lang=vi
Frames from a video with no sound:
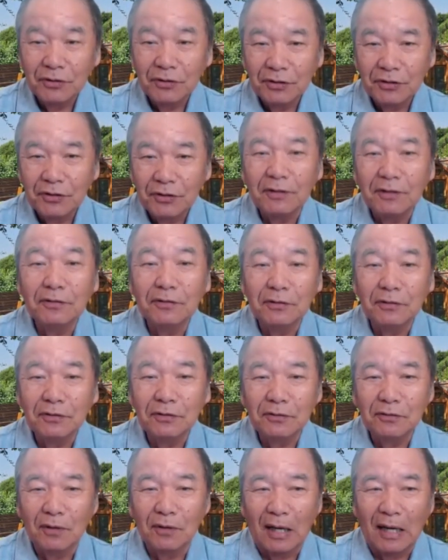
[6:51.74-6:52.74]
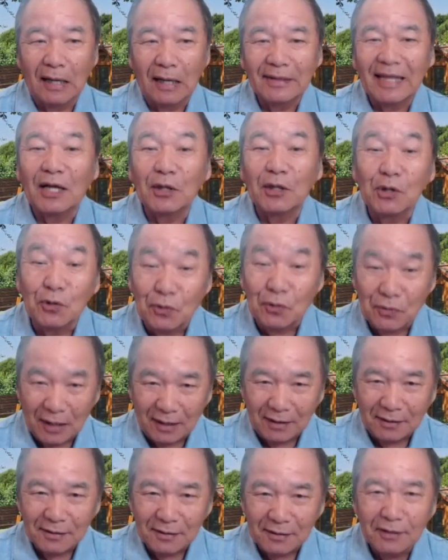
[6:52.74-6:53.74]
si hư và tăng tù
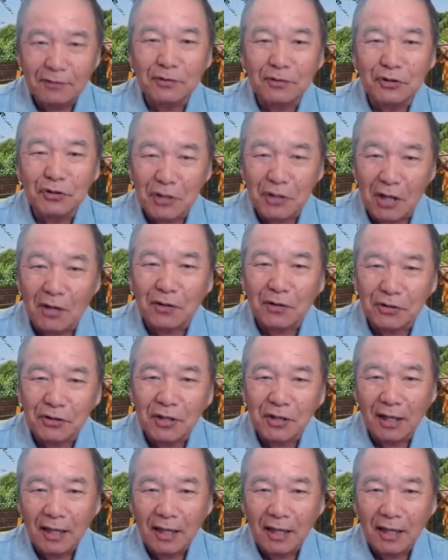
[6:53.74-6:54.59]
si hư church